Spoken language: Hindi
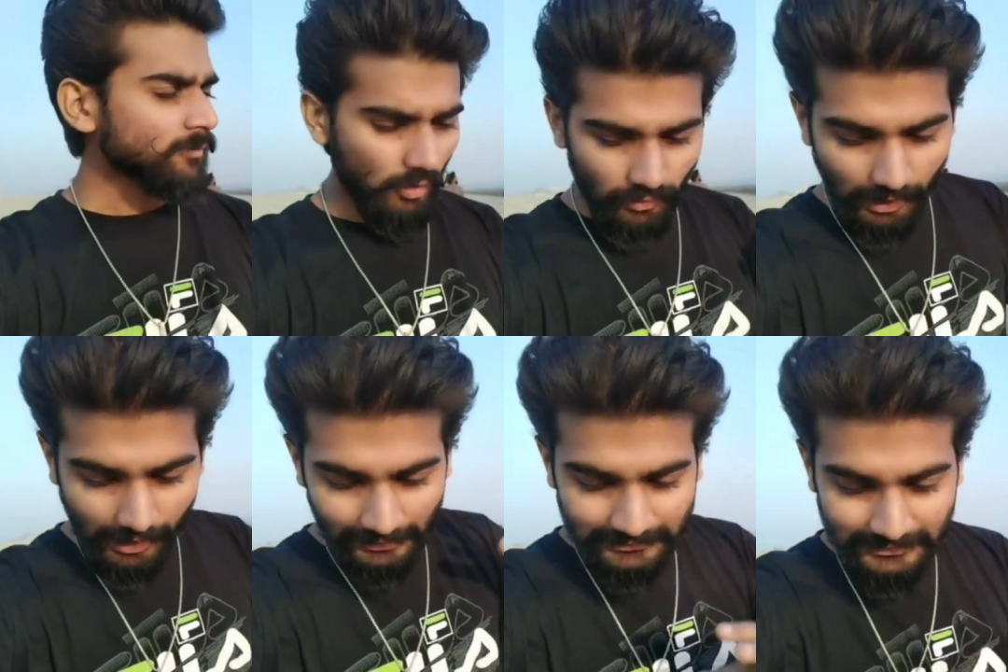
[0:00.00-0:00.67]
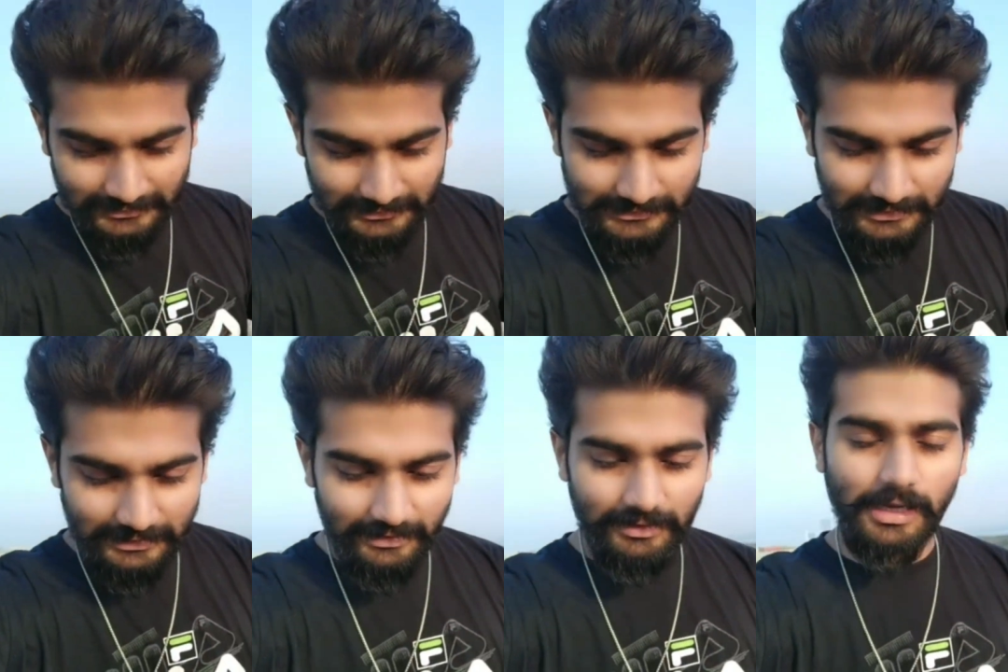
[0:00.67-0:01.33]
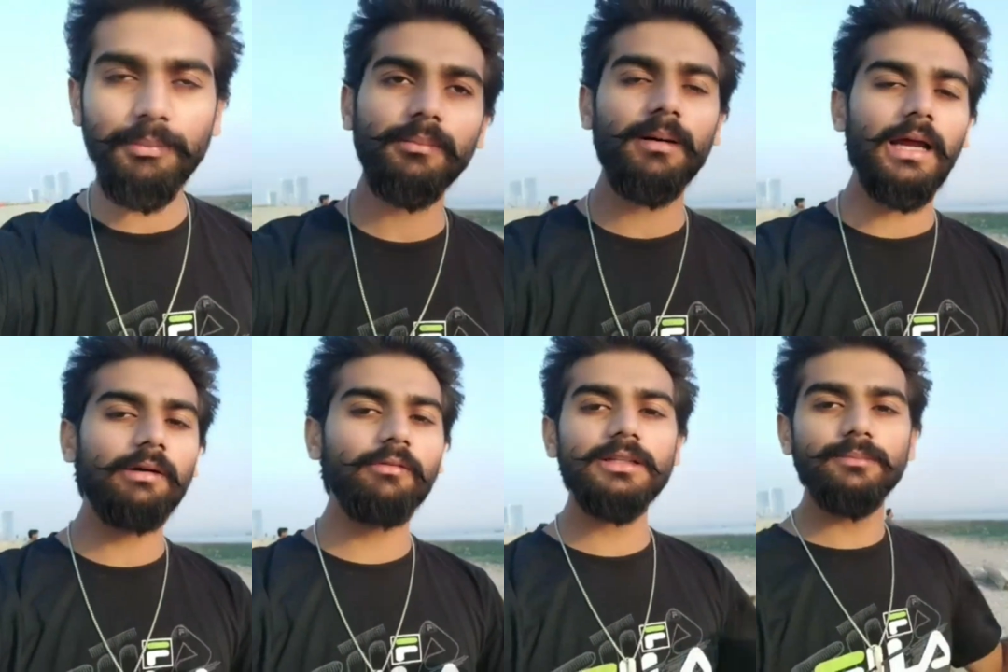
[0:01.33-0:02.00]
और आज का सीनियर ये है कि अभी हम आए
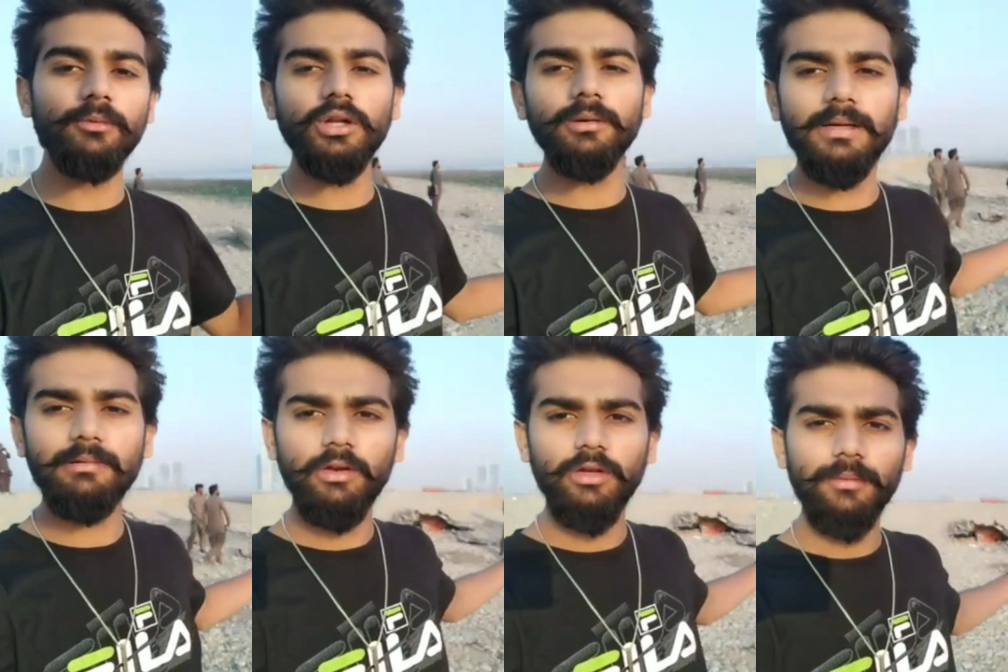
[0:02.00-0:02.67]
हैं जी मोनी भाई वालों के